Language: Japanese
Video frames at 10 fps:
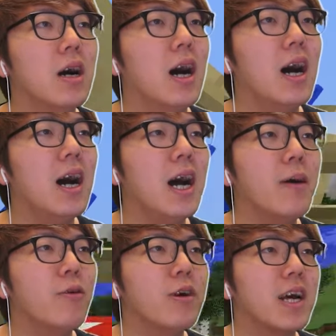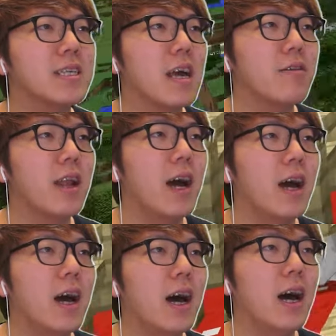ああもうなんかさよな
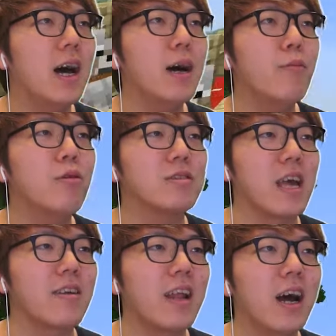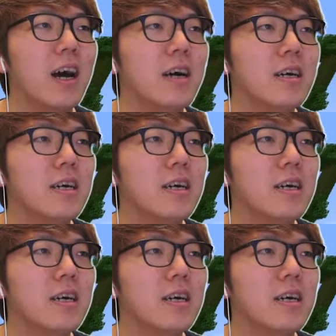らああもうさよなら